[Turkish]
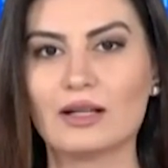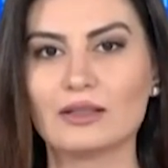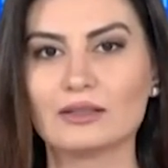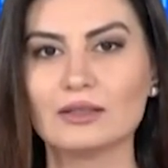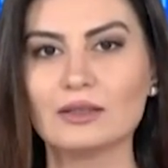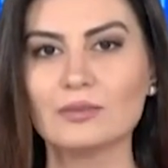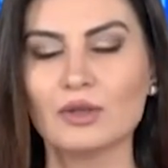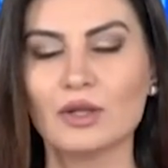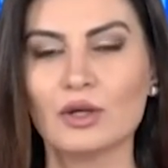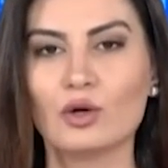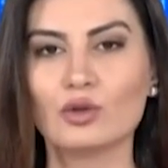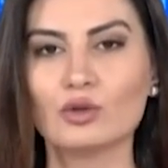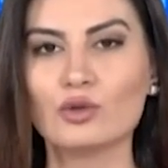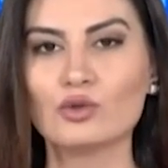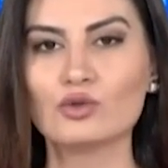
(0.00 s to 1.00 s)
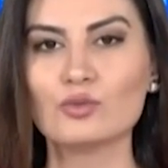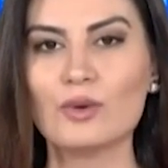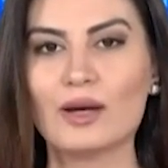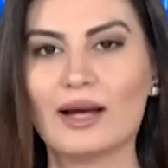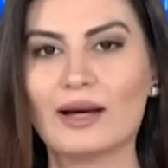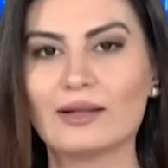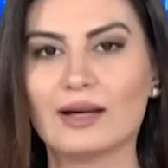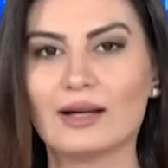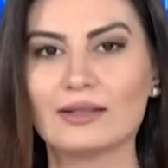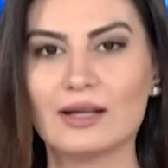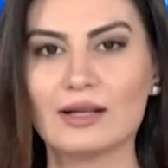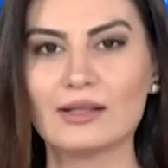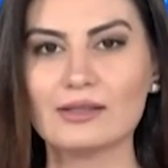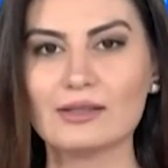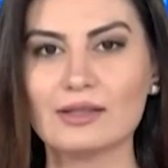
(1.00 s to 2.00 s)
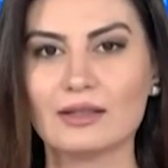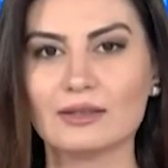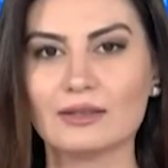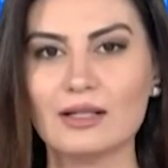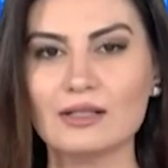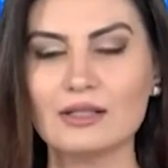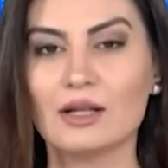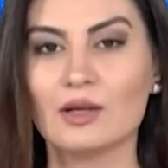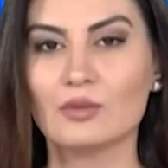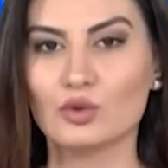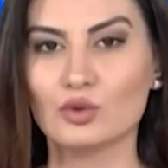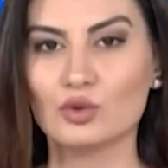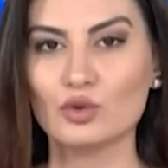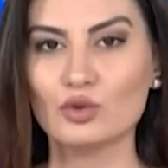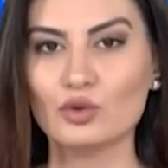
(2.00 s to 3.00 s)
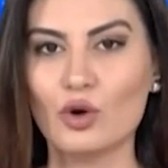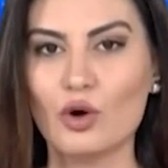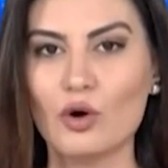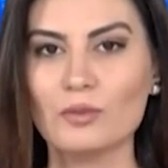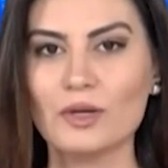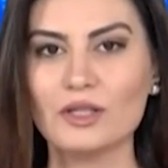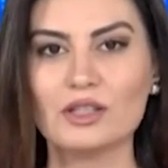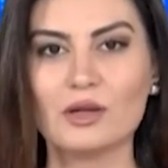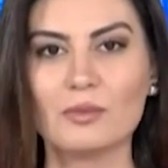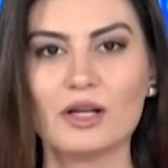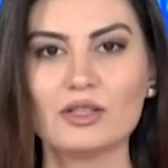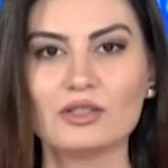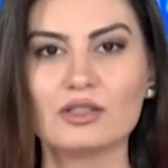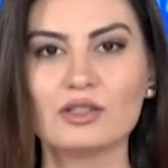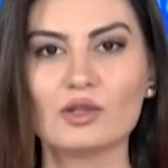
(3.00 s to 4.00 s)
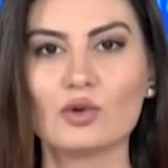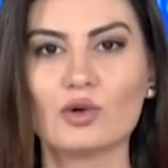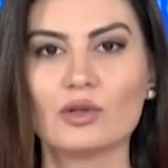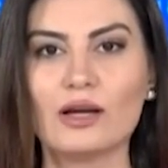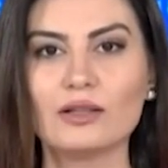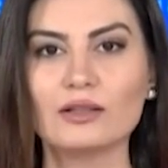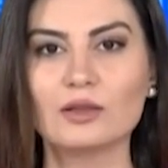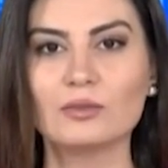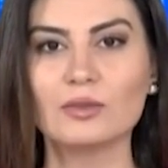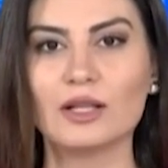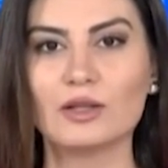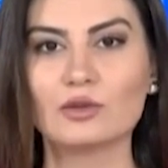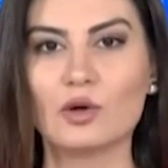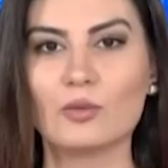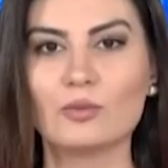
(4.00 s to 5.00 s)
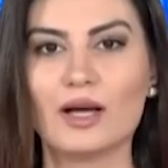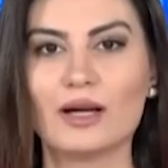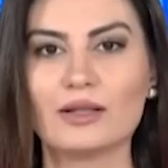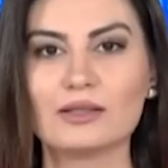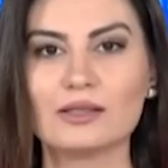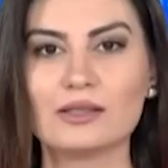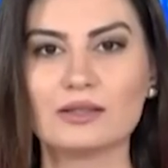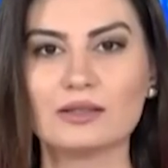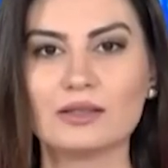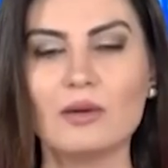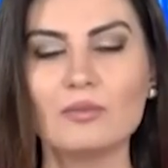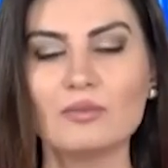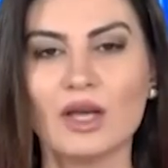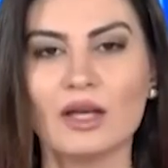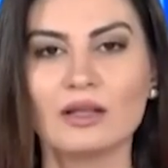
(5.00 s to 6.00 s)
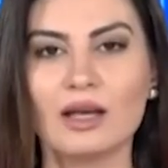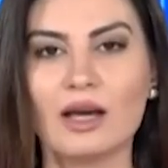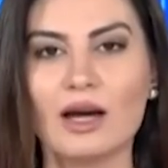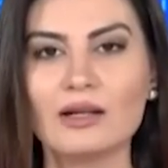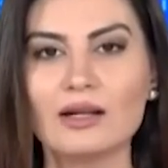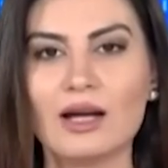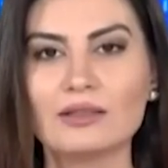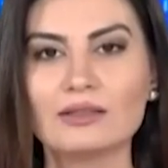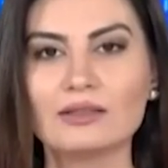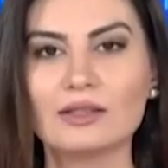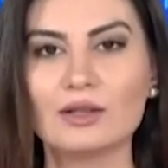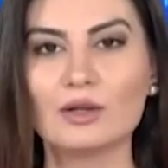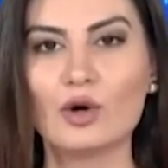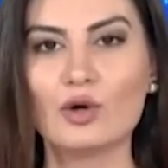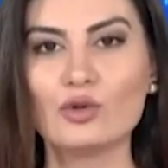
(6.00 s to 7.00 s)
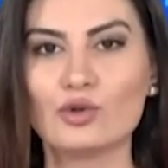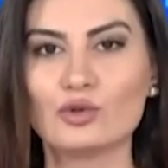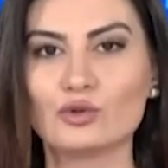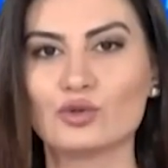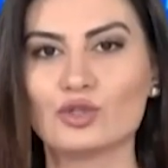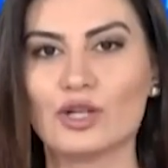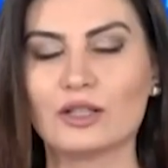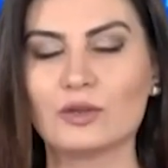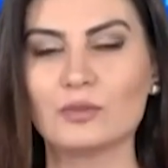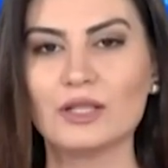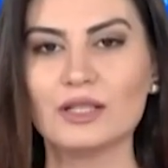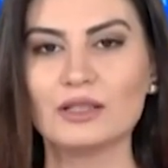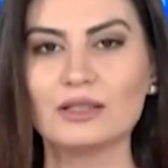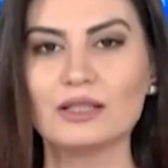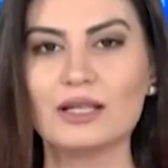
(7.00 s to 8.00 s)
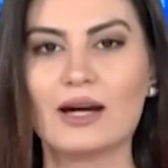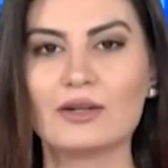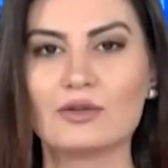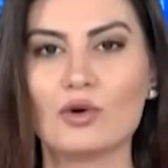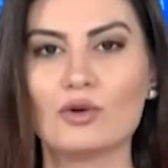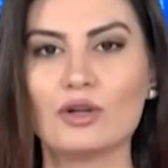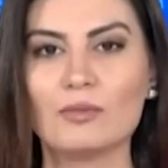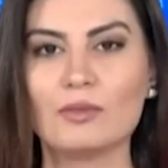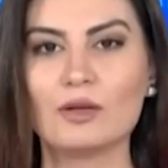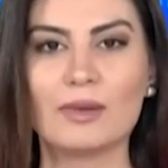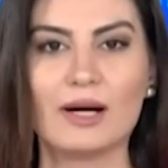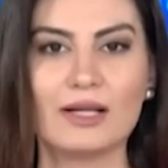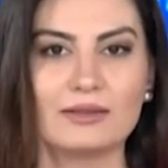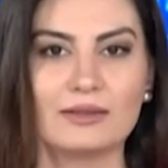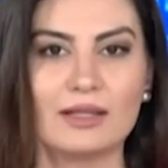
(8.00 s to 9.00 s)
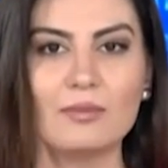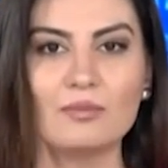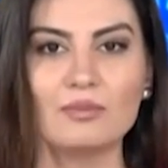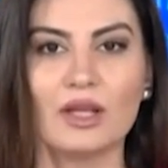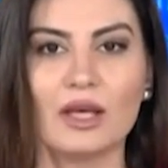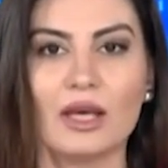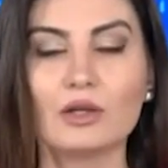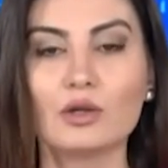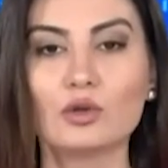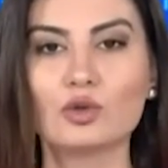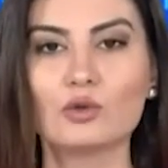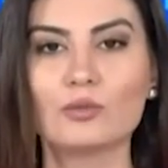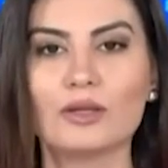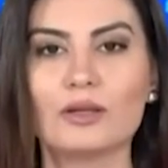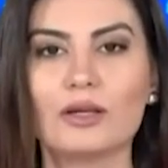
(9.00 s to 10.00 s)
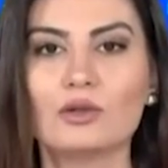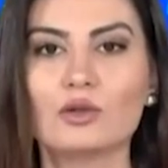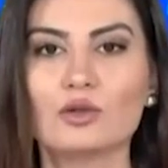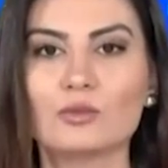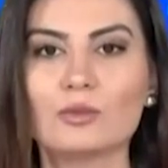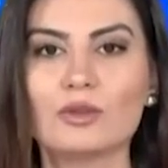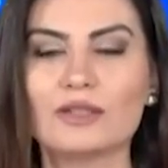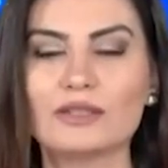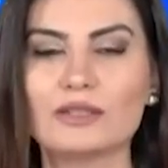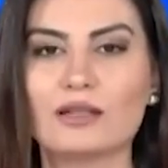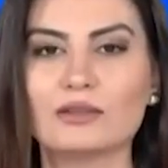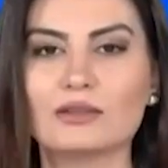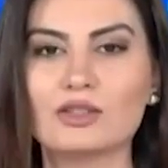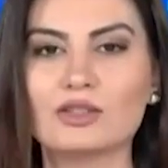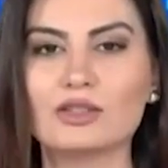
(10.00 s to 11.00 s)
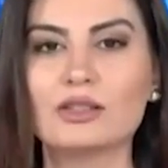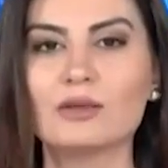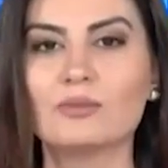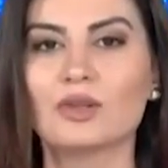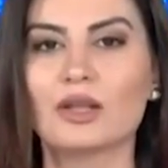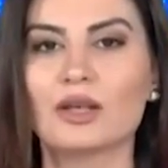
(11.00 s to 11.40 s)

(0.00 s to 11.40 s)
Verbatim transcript: vardı. O görüşmelerden yansıyanlar bugün 15'te başlayacak olan kabine toplantısında değerlendiriliyor olacak. Bir diğer önemli madde ekonomi. Ekonomi vatandaşı